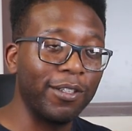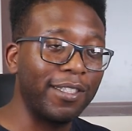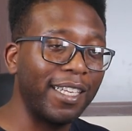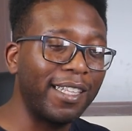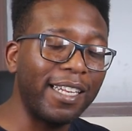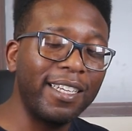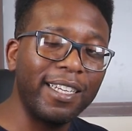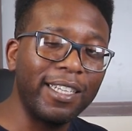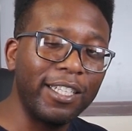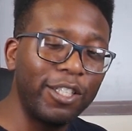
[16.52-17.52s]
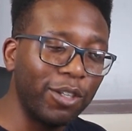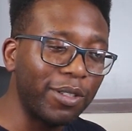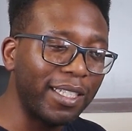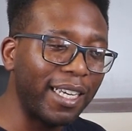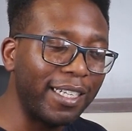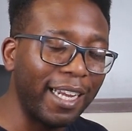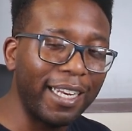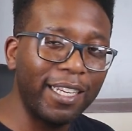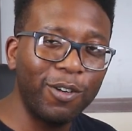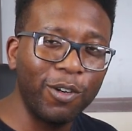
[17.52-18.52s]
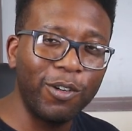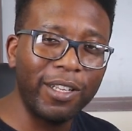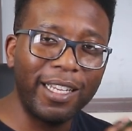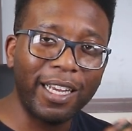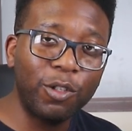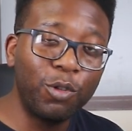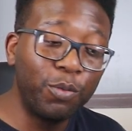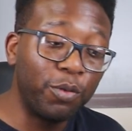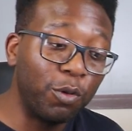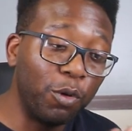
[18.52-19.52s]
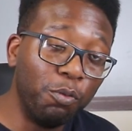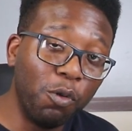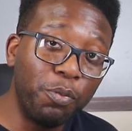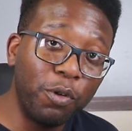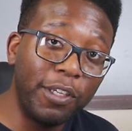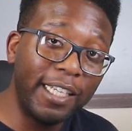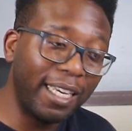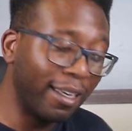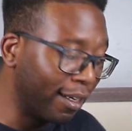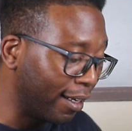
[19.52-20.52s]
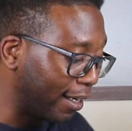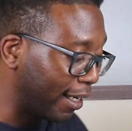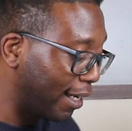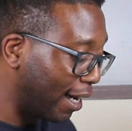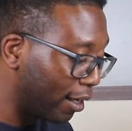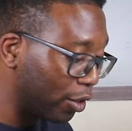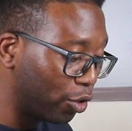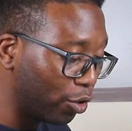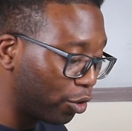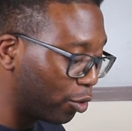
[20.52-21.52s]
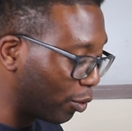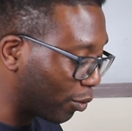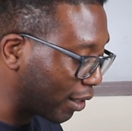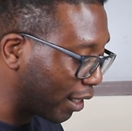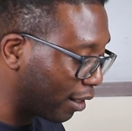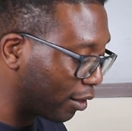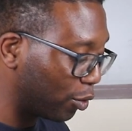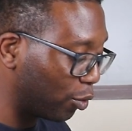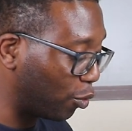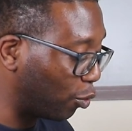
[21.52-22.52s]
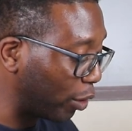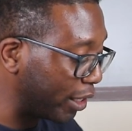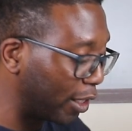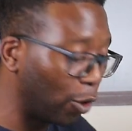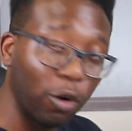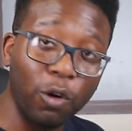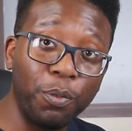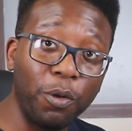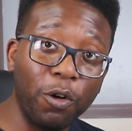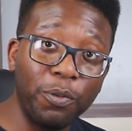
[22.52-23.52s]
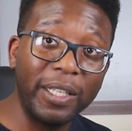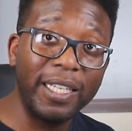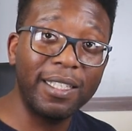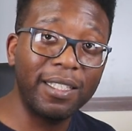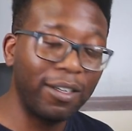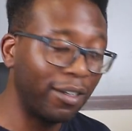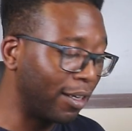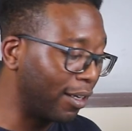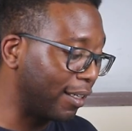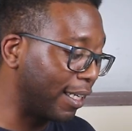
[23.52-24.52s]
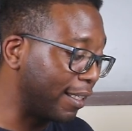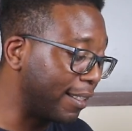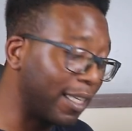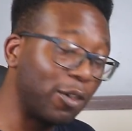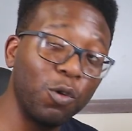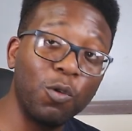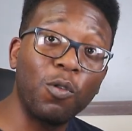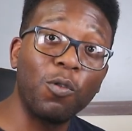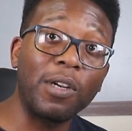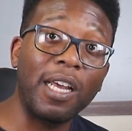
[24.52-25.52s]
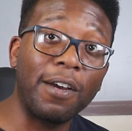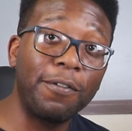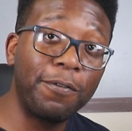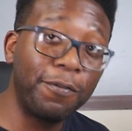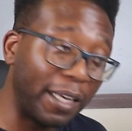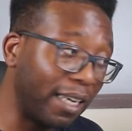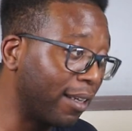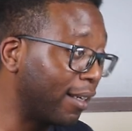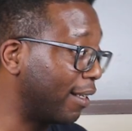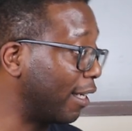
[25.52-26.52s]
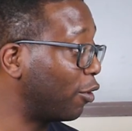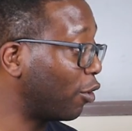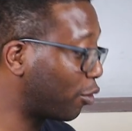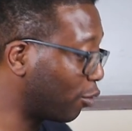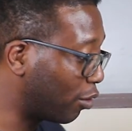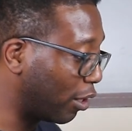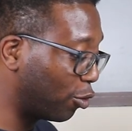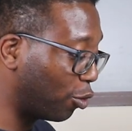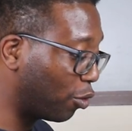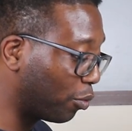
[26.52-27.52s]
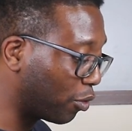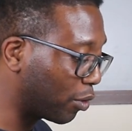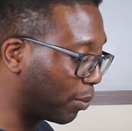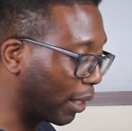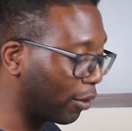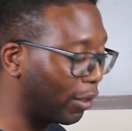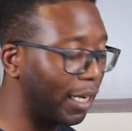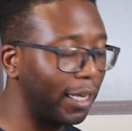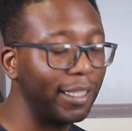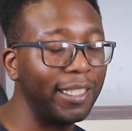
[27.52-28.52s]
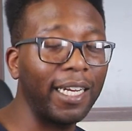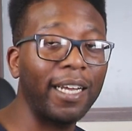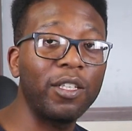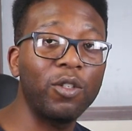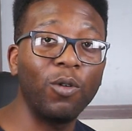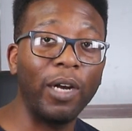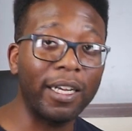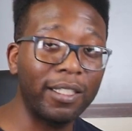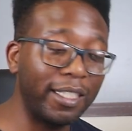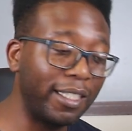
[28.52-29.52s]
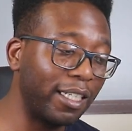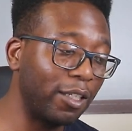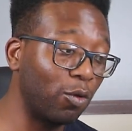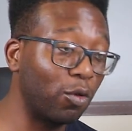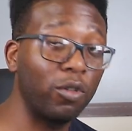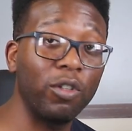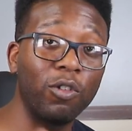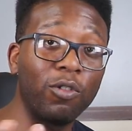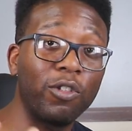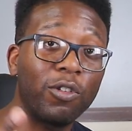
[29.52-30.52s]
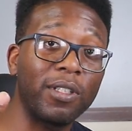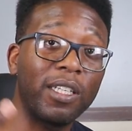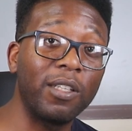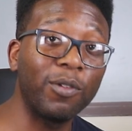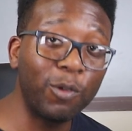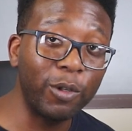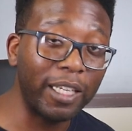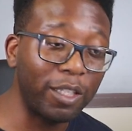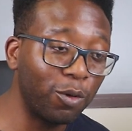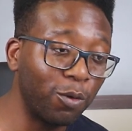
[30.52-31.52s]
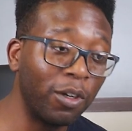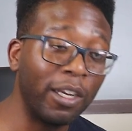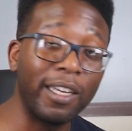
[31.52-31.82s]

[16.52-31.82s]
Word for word: cette année j'enseigne à l'école IRTUP de Montpellier et là je suis en train de corriger leur premier dessin les exos qu'on a fait. D'accord Donc je commence par la direction artistique. Donc j'enseigne dans deux sections.